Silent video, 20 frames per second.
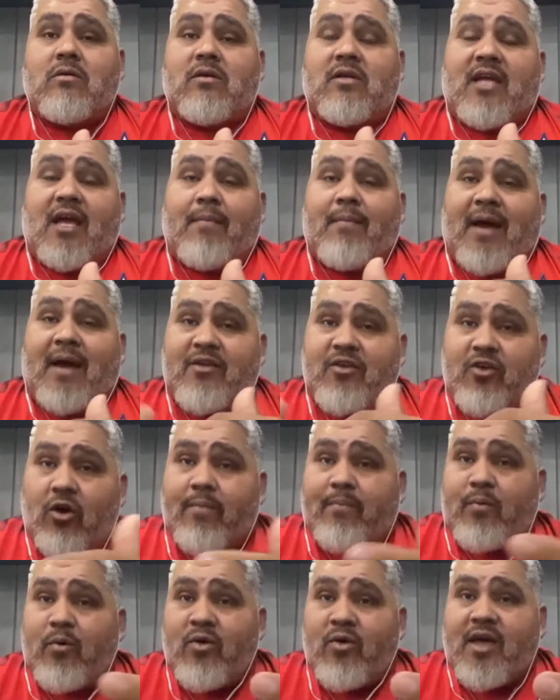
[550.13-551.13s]
que
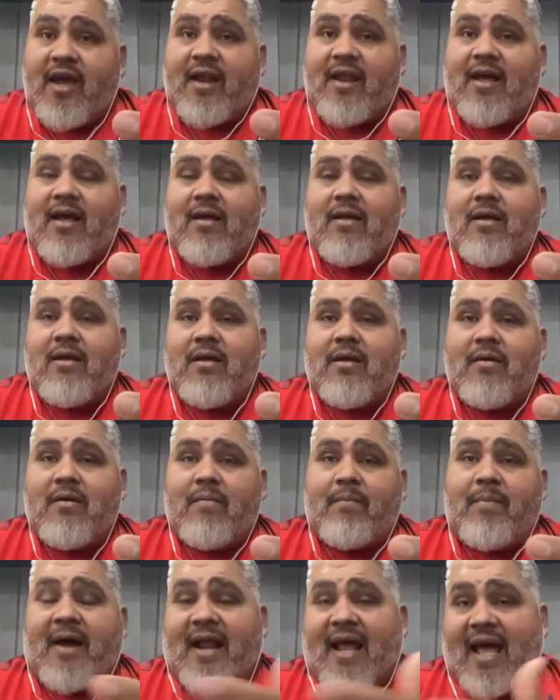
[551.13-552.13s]
mayor pudiera
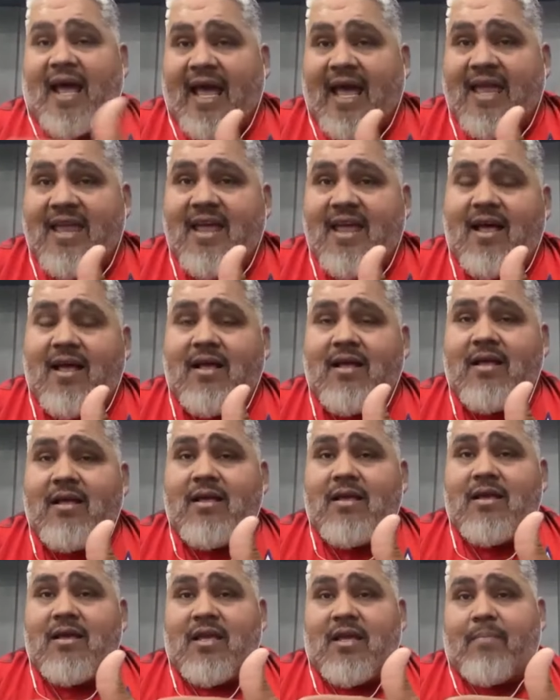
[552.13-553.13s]
para ella
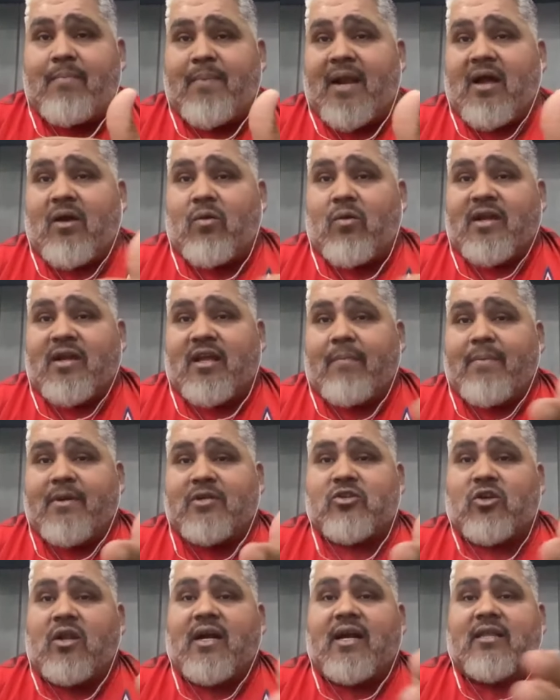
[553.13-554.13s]
y para cualquier
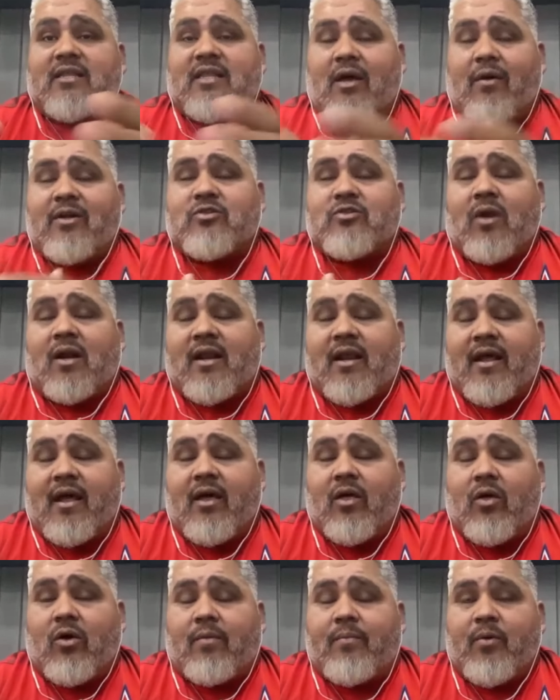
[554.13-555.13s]
persona que estaba a su
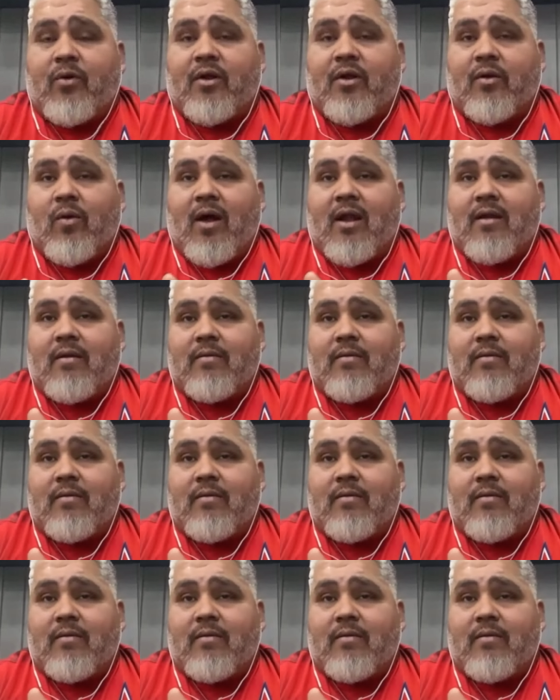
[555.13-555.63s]
alrededor, por igual.